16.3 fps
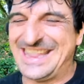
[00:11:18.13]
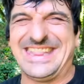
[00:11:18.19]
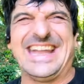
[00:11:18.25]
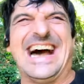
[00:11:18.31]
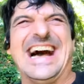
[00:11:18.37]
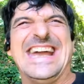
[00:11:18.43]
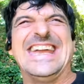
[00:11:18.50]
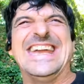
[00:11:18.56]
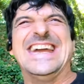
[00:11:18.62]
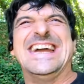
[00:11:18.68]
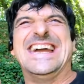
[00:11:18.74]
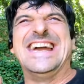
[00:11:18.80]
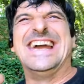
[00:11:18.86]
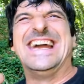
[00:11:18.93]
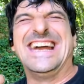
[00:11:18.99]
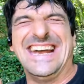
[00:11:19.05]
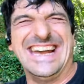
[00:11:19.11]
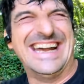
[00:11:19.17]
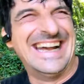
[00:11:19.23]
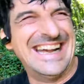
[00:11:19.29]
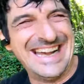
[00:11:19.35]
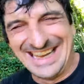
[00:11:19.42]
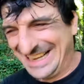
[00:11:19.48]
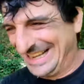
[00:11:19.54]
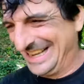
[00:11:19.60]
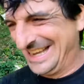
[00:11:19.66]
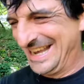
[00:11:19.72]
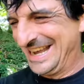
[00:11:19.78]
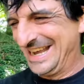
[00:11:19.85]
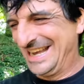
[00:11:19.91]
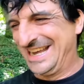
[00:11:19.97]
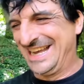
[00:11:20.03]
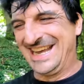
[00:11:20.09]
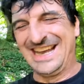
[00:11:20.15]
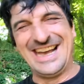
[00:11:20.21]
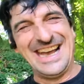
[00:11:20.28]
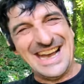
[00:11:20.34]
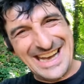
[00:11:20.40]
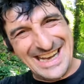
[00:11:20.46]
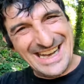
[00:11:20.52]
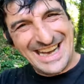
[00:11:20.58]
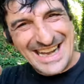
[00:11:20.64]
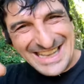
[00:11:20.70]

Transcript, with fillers: Et taré ah,